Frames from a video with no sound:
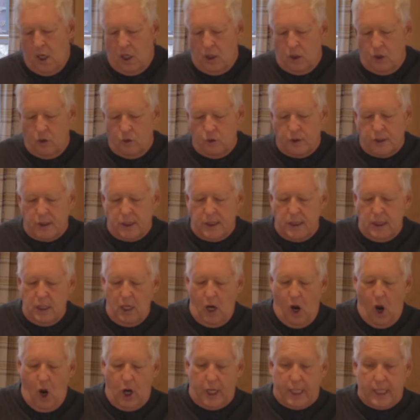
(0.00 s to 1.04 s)
il y a aussi
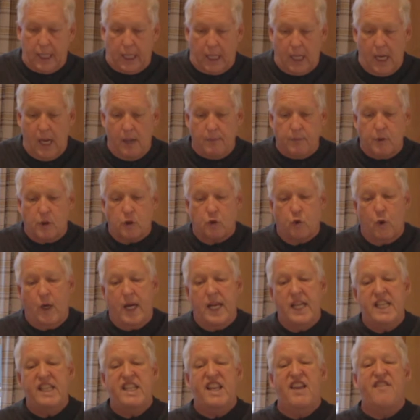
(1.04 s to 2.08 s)
un grand
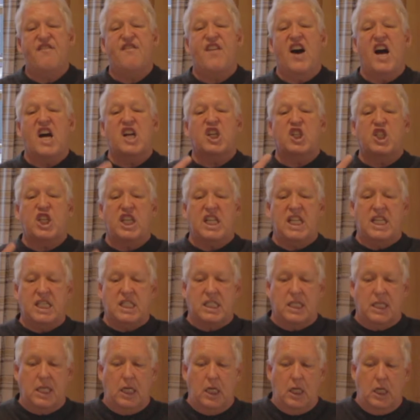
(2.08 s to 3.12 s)
besoin
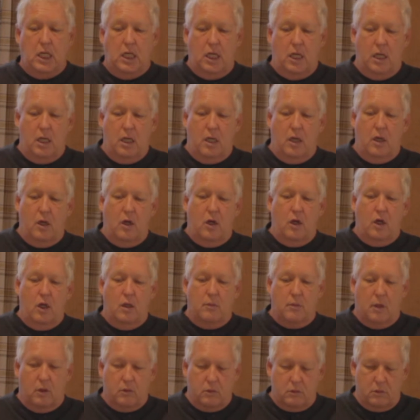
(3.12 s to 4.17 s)
d'évangéliser euh, le
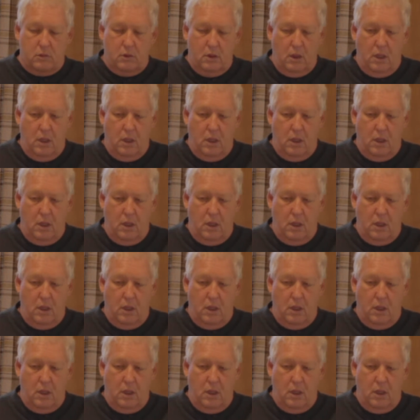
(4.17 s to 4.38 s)
monde,